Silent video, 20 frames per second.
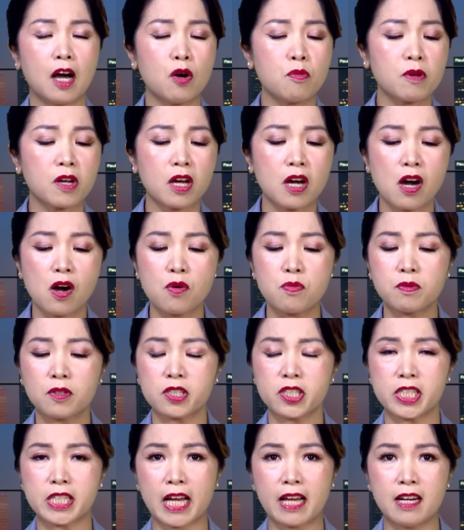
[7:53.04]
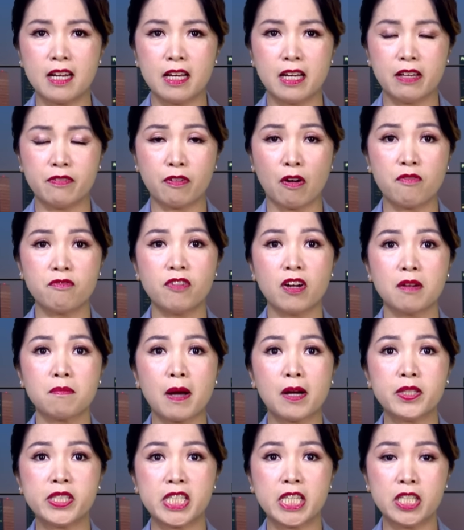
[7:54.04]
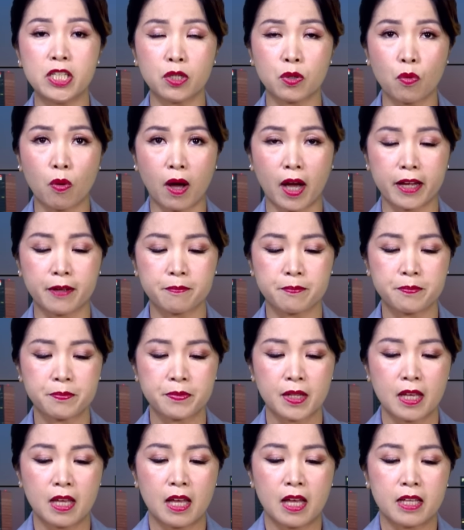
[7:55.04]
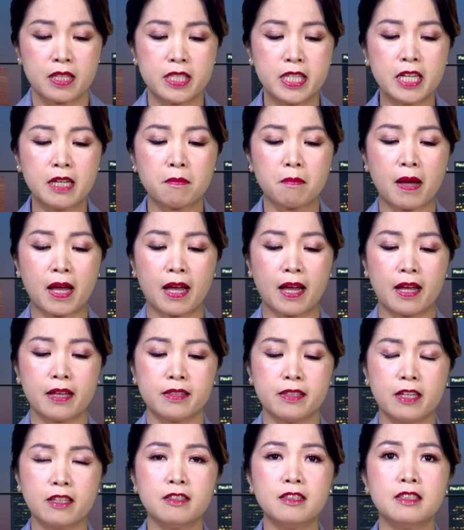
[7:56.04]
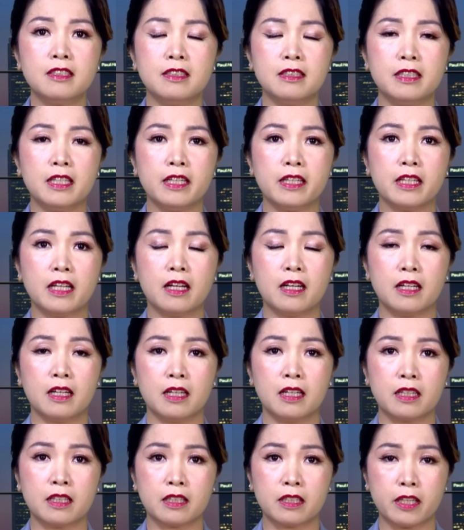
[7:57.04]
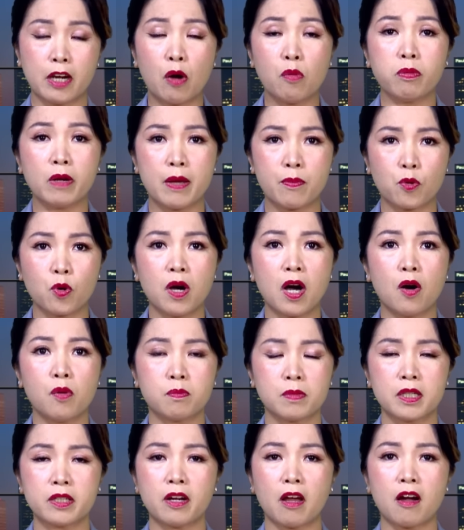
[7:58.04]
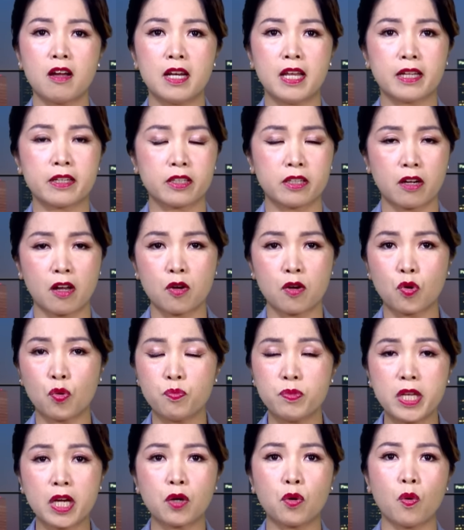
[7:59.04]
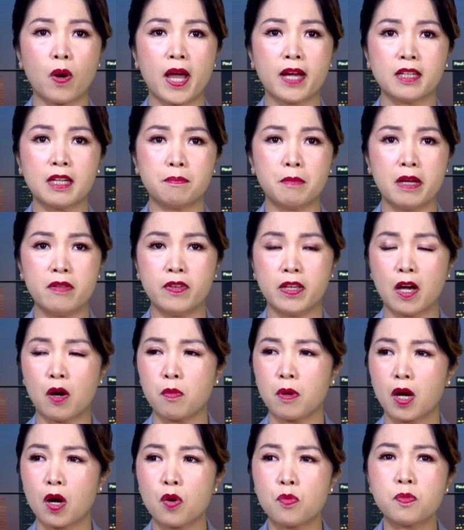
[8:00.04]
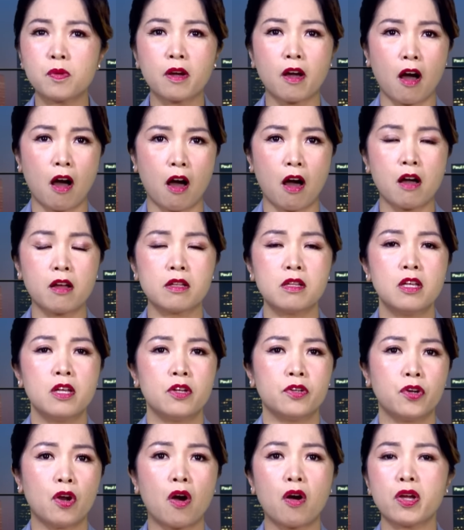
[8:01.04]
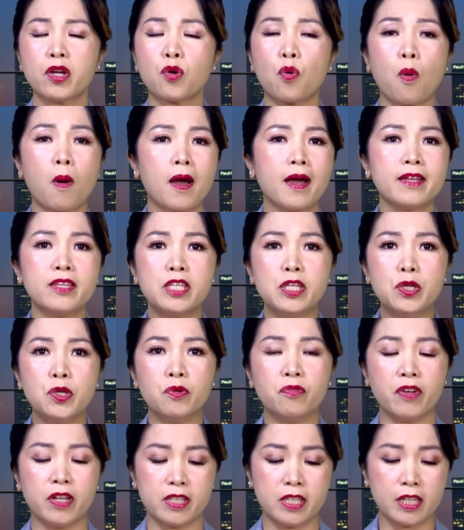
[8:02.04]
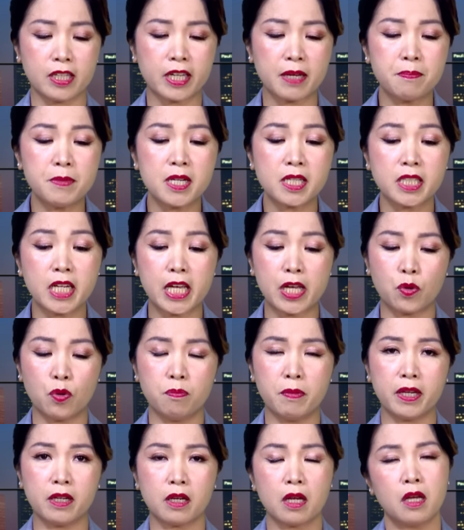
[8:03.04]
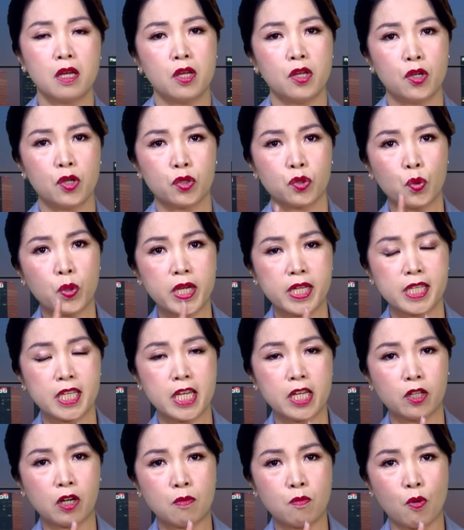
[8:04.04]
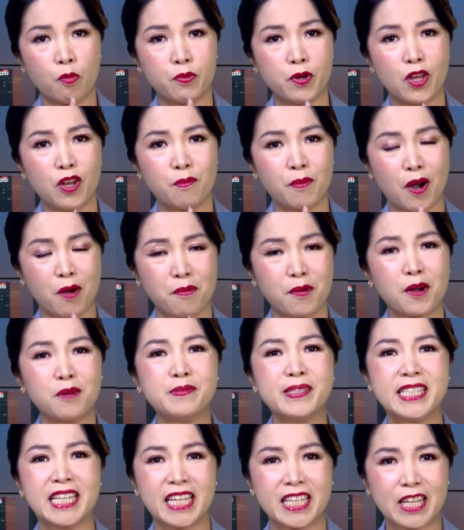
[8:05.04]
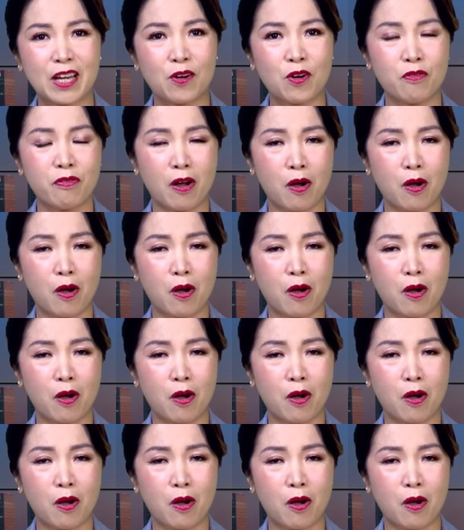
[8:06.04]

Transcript: ông không có trả lời phỏng vấn báo chí nước ngoài nhưng mà những người uh, đồng nghiệp của ông á, nói là nó cũng nhất quán là bởi vì ông không có nói quá nhiều về những cái bước đi của mình Tuy nhiên có một điều mà ông không che giấu